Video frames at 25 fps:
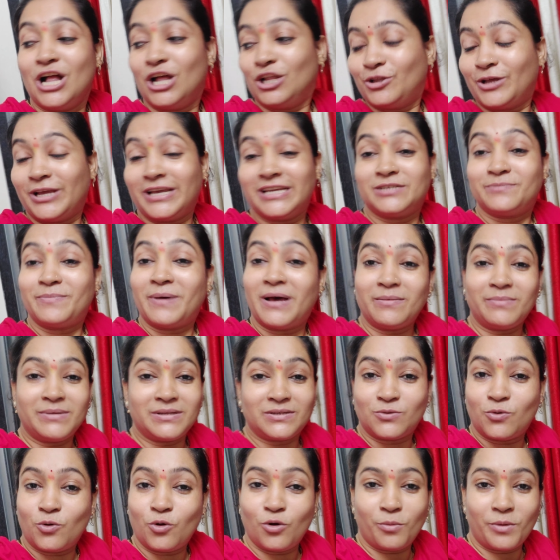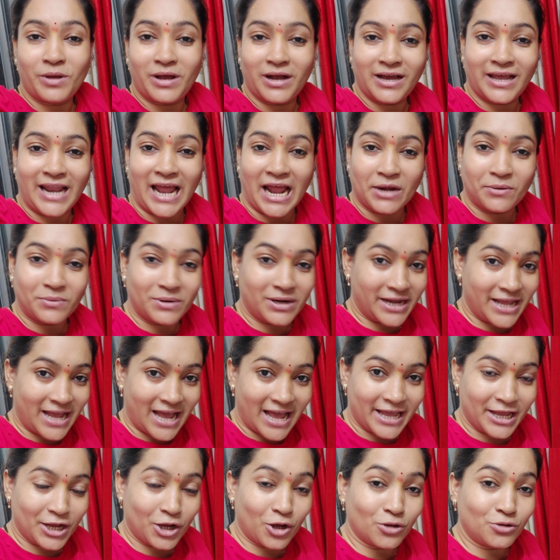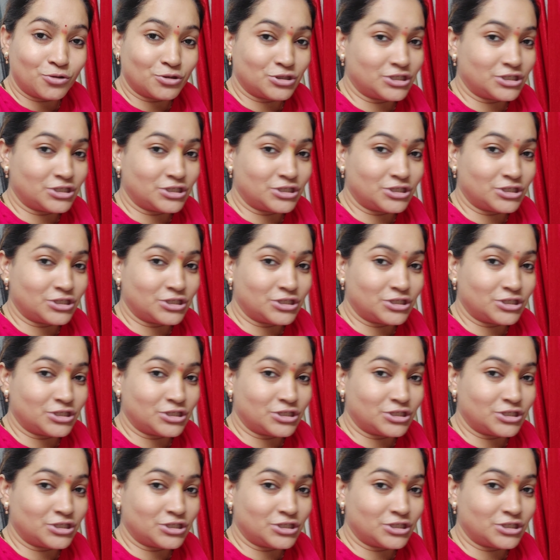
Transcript: तो इस बार भी स्कूल में अगर एनुअल डे आएगा और